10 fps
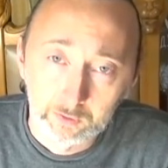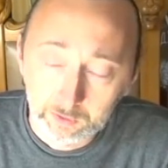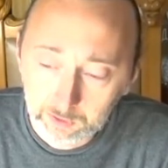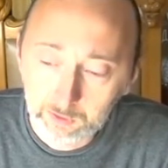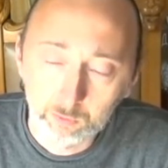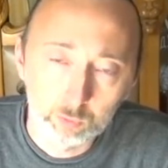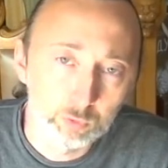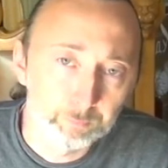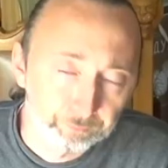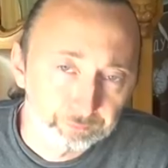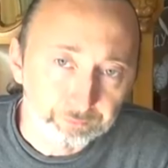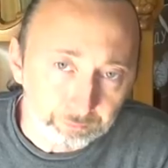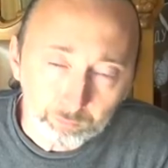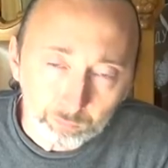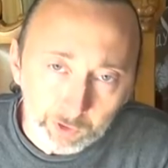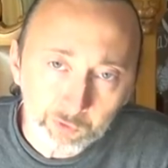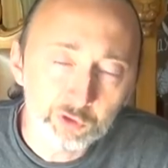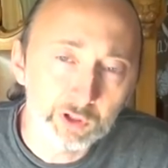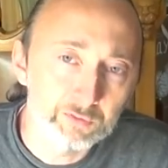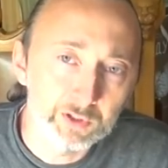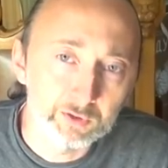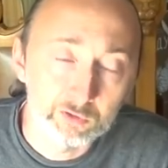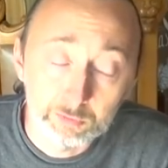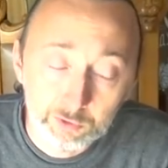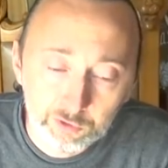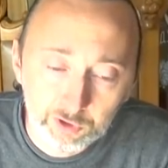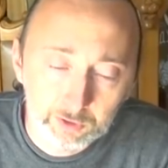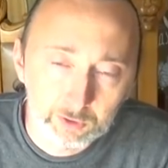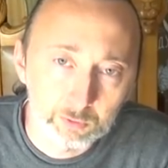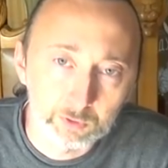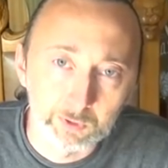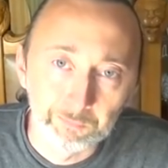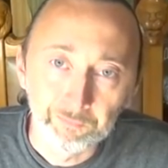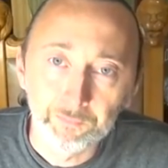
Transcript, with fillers: и у человека совершенно другие.